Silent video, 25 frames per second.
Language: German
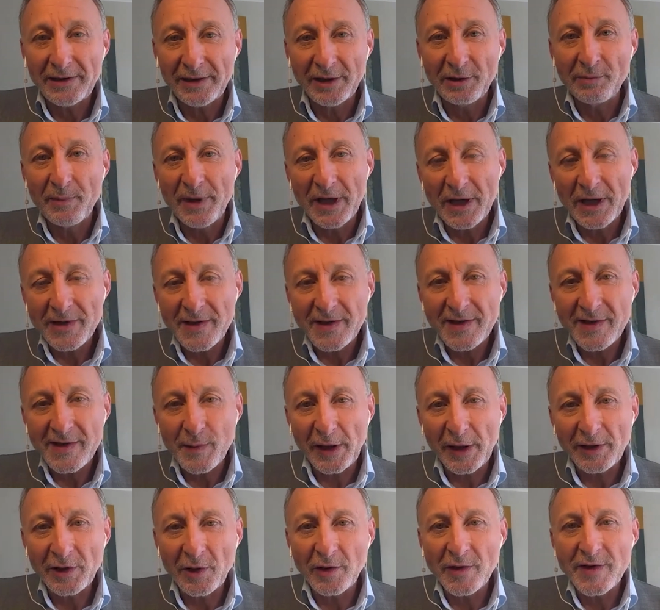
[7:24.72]
im März
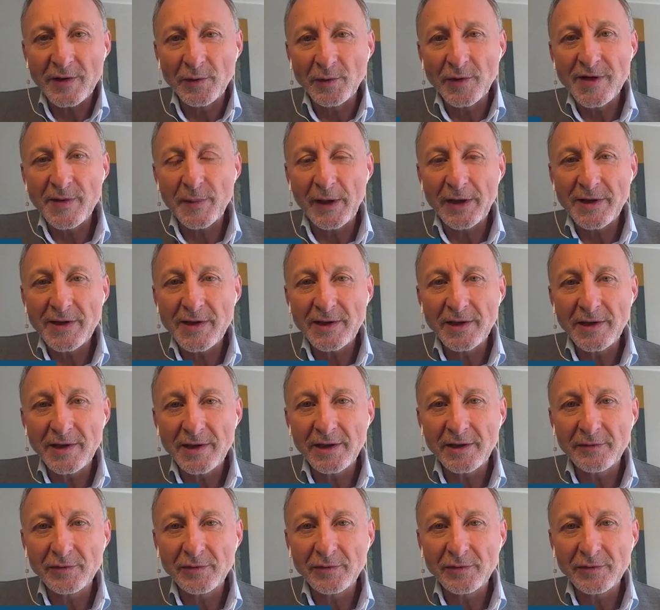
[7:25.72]
2020,